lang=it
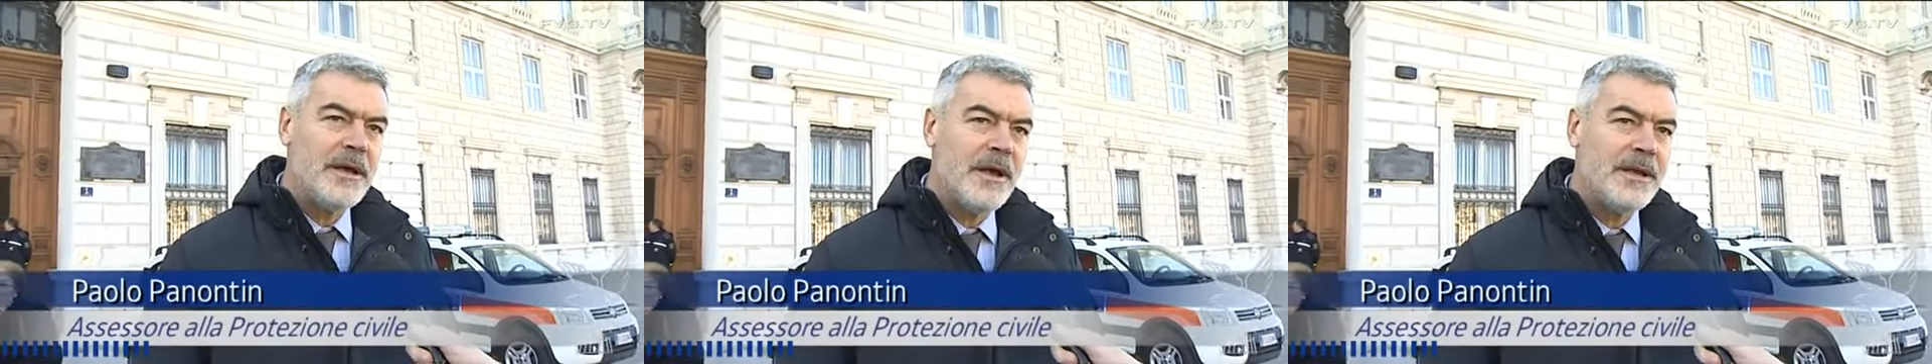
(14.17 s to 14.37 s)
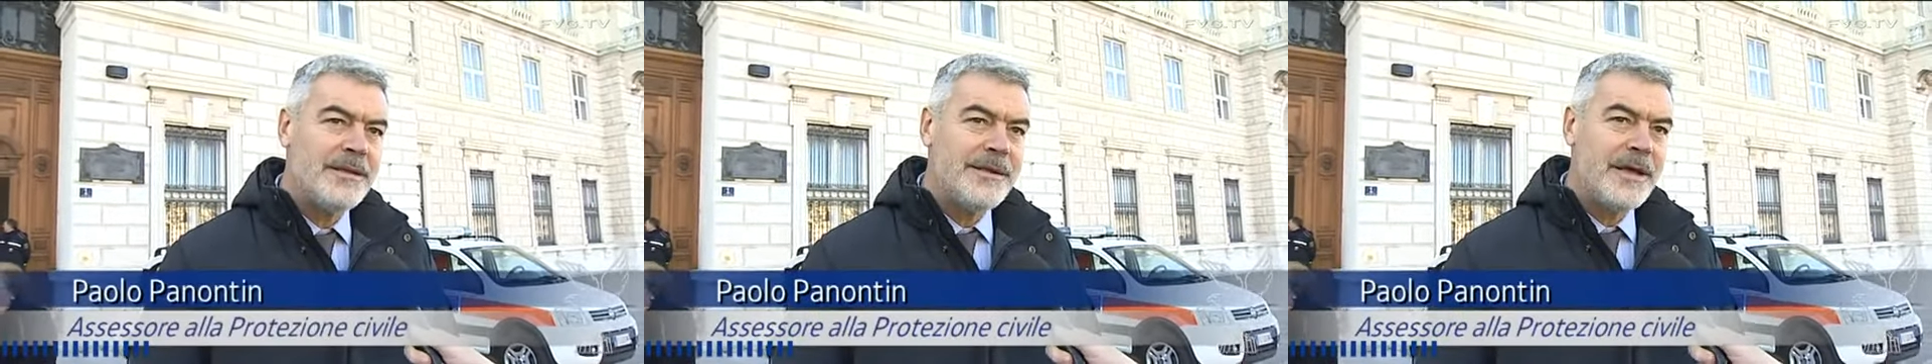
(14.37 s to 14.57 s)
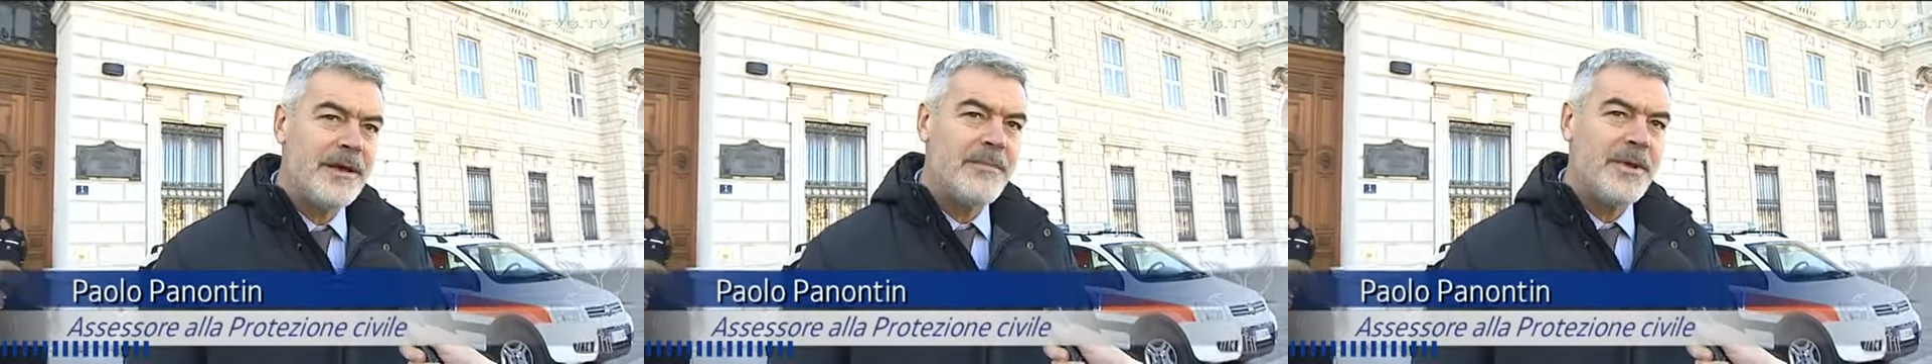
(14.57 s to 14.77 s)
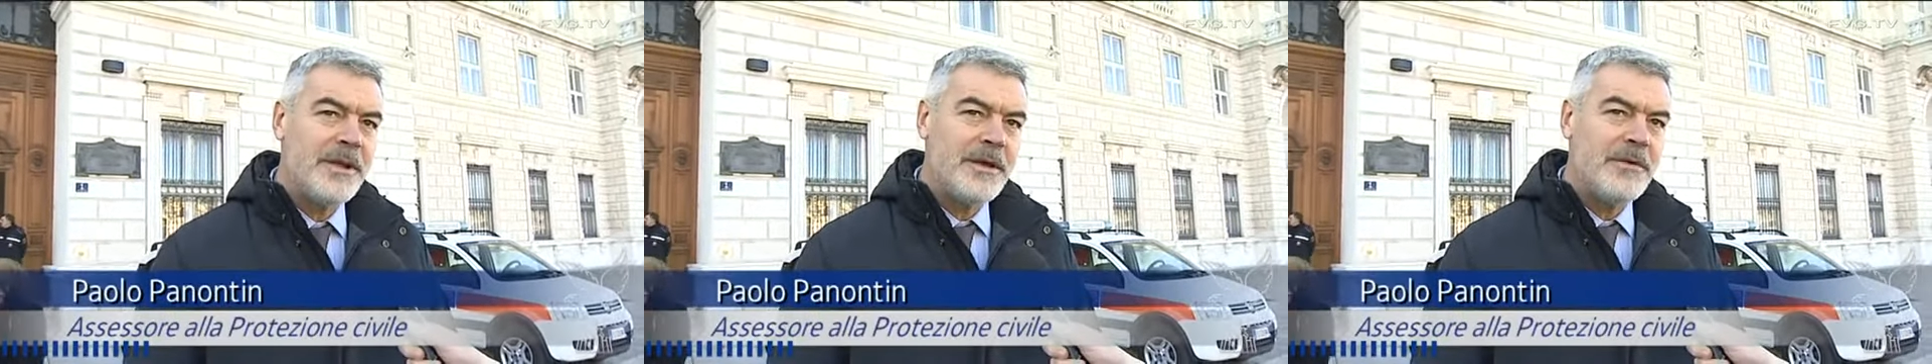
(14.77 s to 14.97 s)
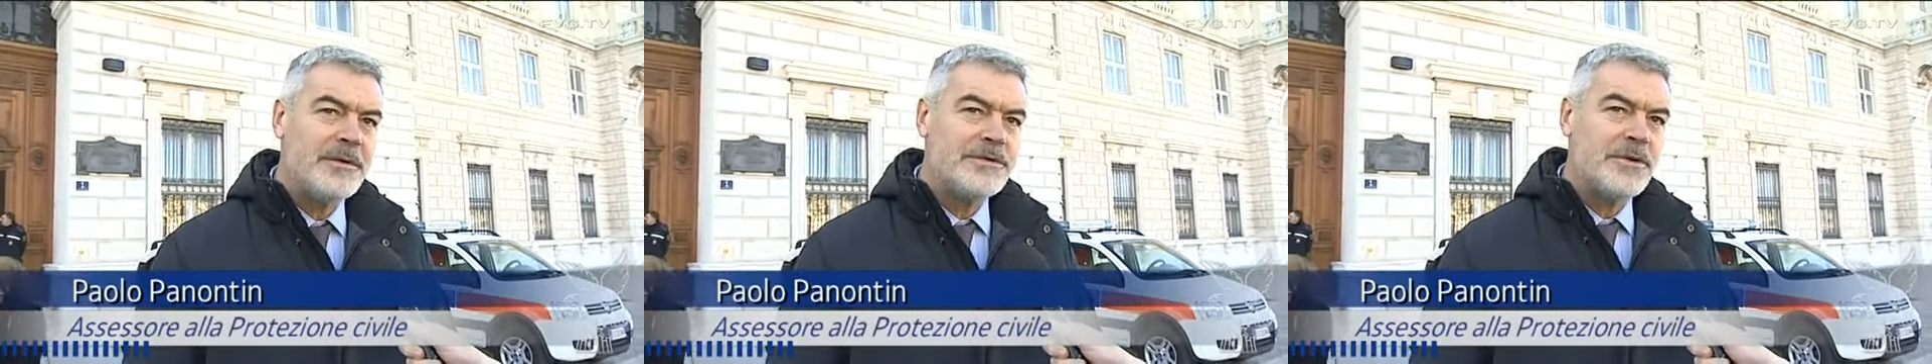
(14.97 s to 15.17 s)
al termine
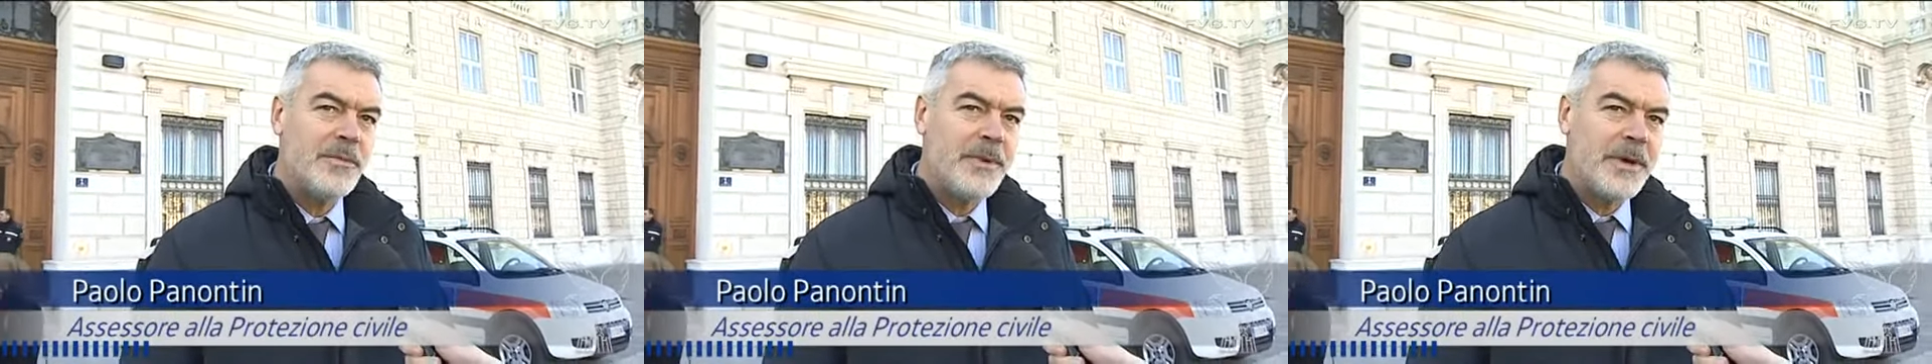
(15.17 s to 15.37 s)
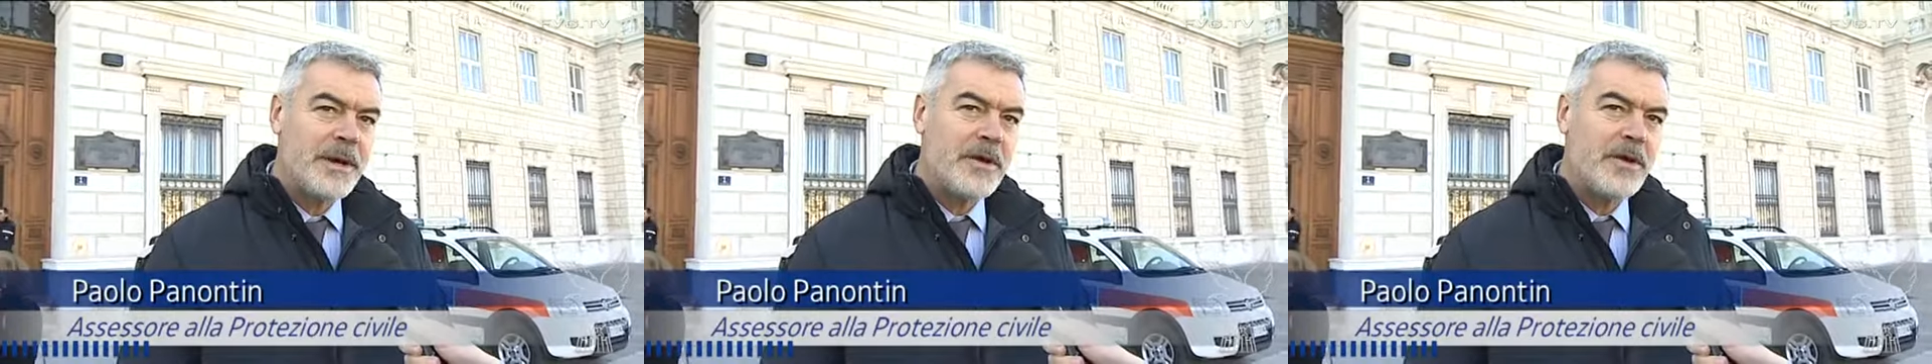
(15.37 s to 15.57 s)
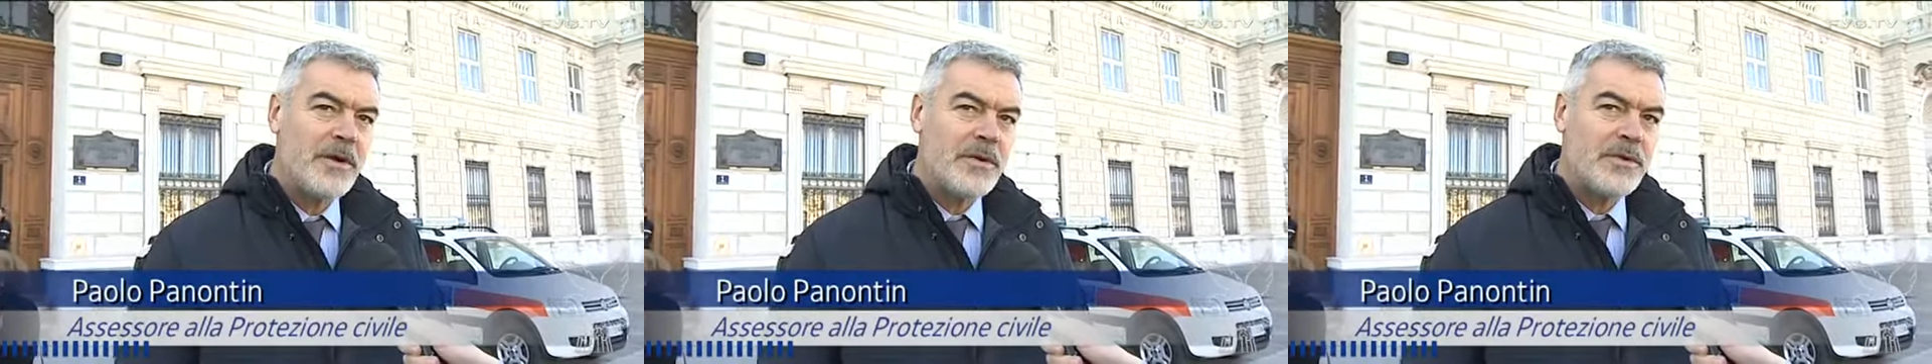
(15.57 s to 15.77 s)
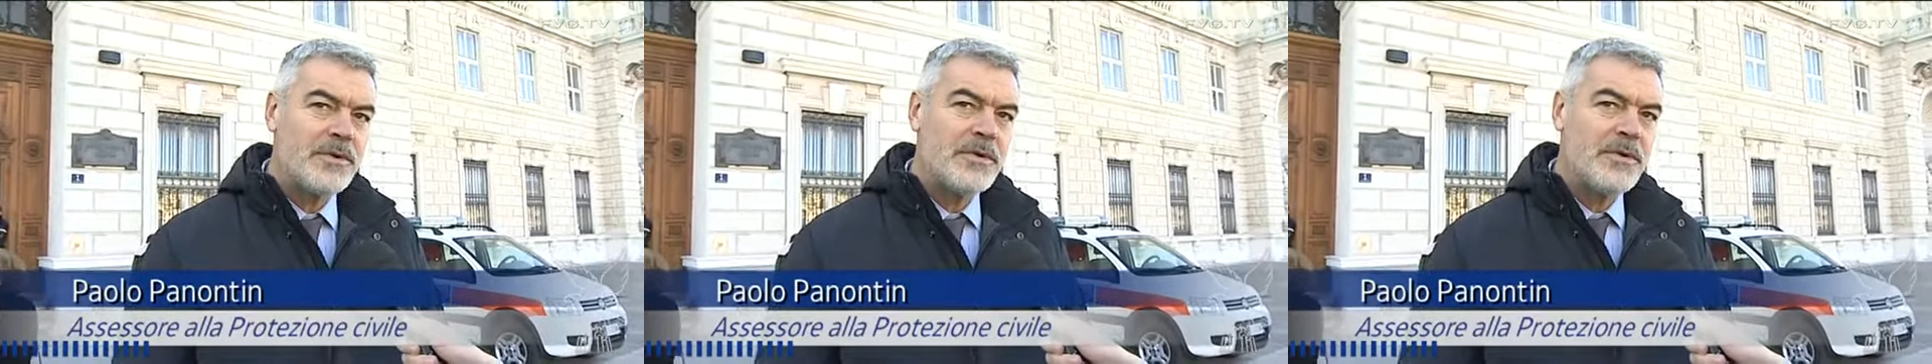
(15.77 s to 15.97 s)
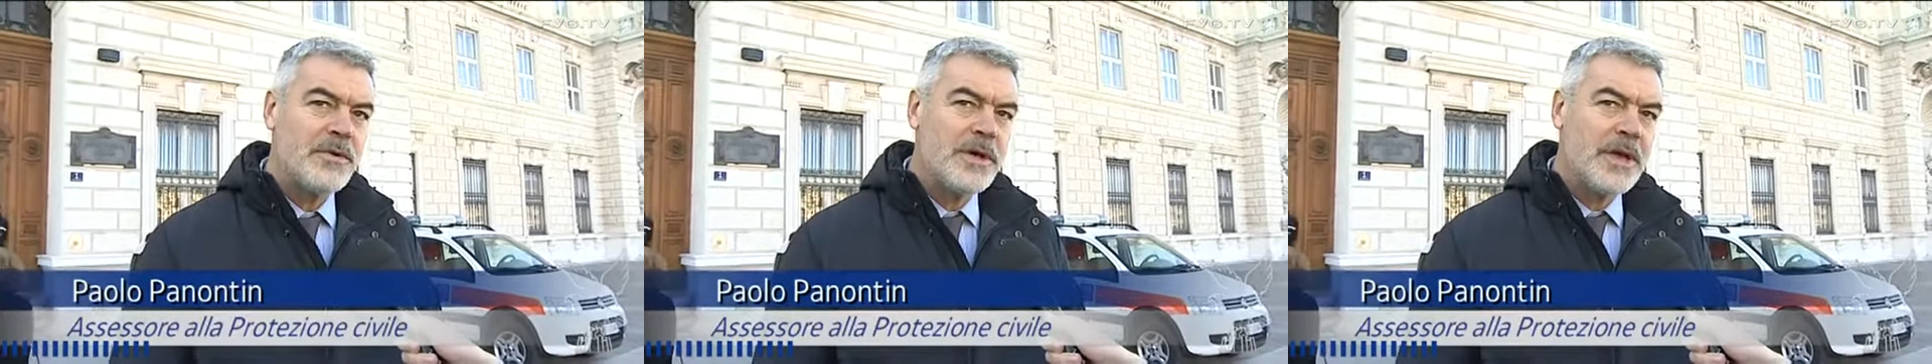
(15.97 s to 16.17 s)
di questo percorso